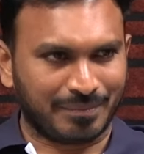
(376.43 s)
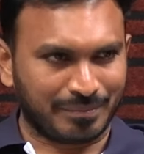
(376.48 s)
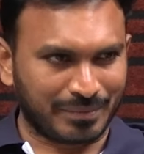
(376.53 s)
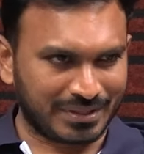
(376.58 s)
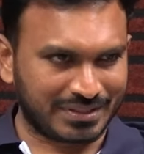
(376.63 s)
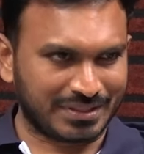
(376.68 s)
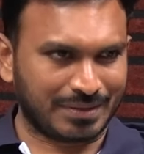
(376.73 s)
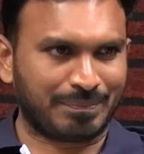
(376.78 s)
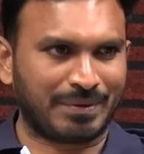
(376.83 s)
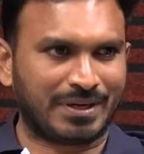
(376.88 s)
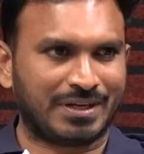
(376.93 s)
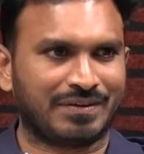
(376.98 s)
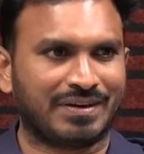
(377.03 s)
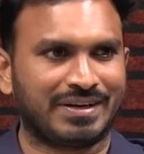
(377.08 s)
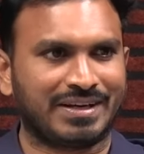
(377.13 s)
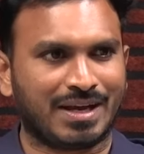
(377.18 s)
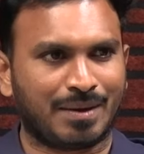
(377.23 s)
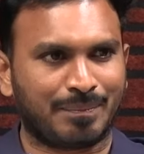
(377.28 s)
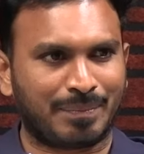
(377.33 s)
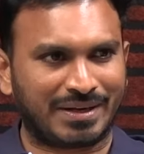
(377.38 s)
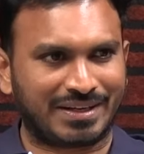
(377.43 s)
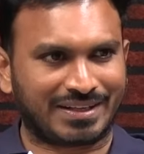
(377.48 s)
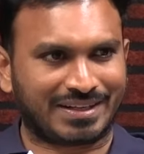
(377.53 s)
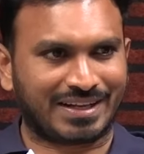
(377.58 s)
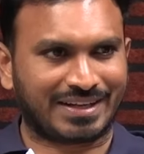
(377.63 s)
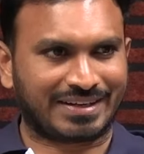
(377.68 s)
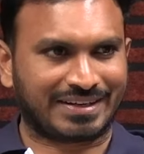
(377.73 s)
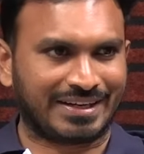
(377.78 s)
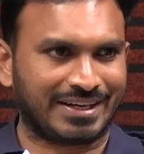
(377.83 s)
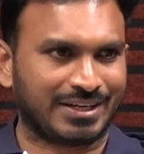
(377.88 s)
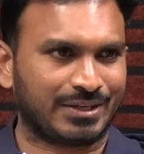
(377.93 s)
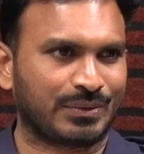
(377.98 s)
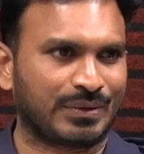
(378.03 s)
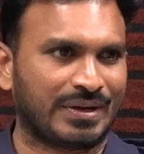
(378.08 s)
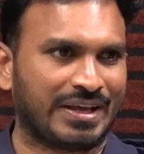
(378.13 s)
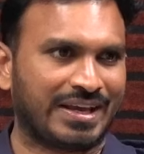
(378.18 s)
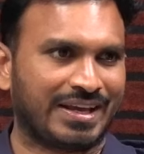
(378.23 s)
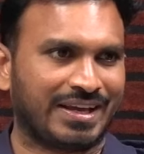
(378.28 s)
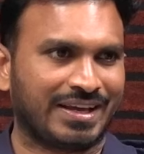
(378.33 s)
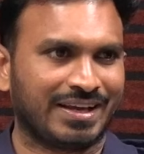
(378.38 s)
మీరు చెప్పేటువంటి ఆ పర్టికులర్ ఏటునే
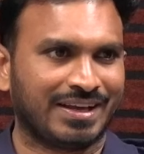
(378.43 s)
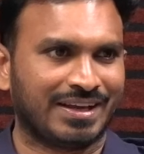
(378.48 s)
టూనే